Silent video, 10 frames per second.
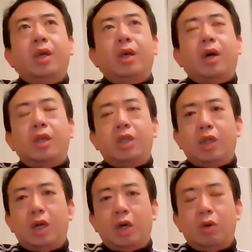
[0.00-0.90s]
因为而且
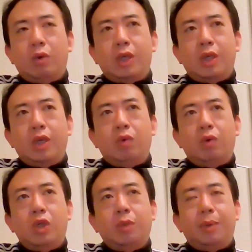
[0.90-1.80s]
这两个国家，英
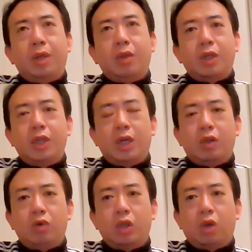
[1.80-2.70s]
国和日本有点像，
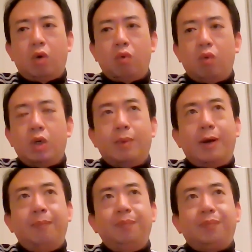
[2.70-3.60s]
都是岛国，是吧？
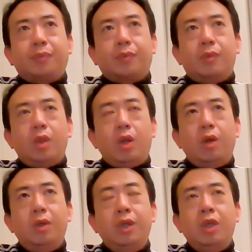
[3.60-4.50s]

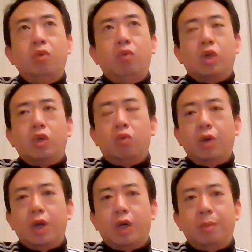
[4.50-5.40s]
英国是
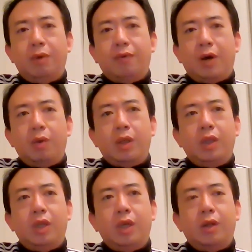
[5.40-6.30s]
工业革命发
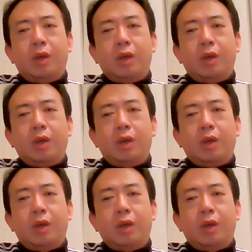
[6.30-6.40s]
源地，